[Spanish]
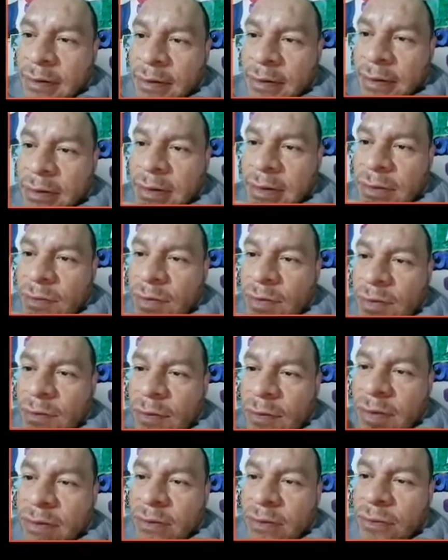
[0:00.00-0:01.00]
Es el
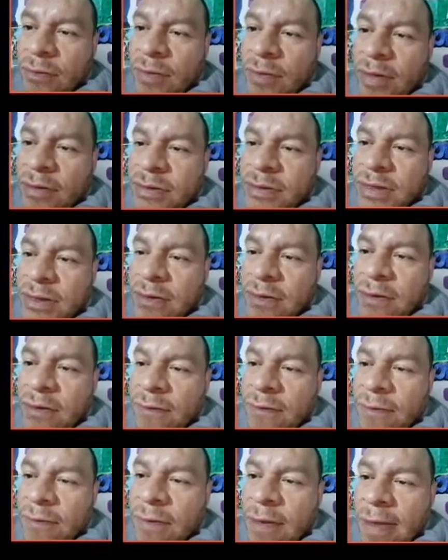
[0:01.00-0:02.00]
número 4. Número
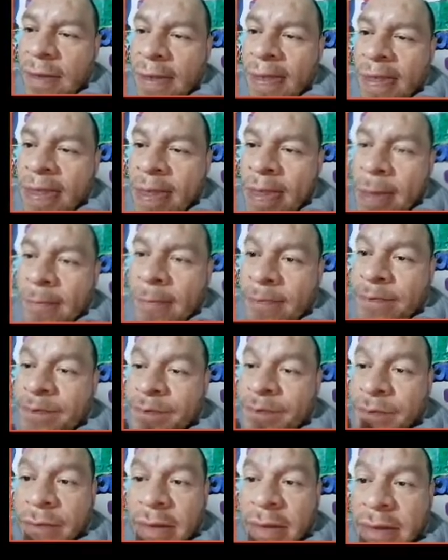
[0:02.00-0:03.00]
5.
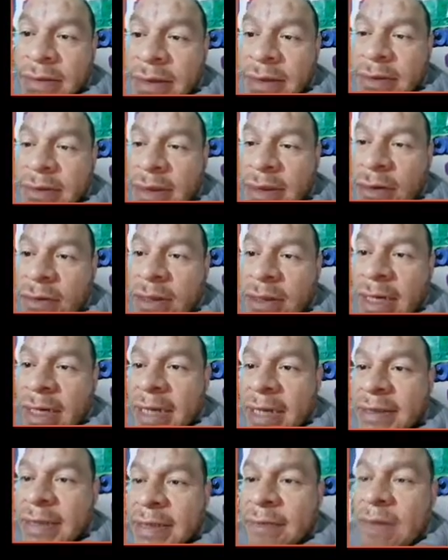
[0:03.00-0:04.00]
Sencillo. Y
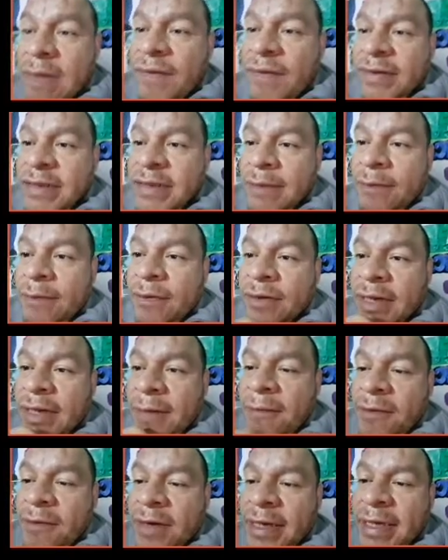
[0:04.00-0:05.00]
acá está más fácil. ¿Por
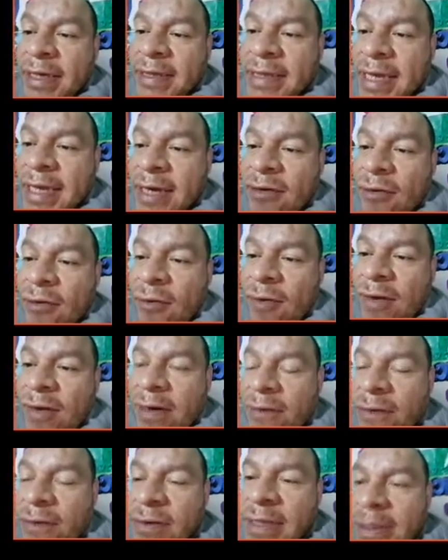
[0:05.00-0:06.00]
qué? Porque ya te dan los,
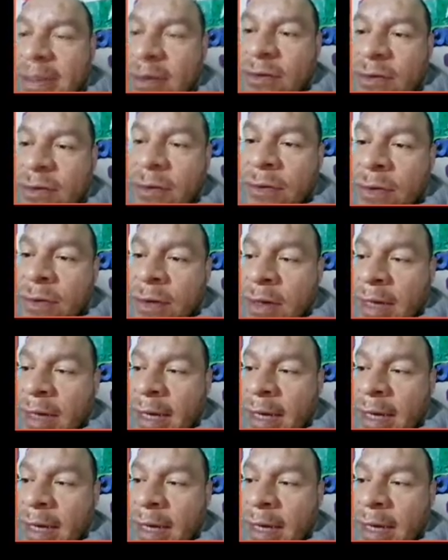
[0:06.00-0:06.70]
los datos, ¿no?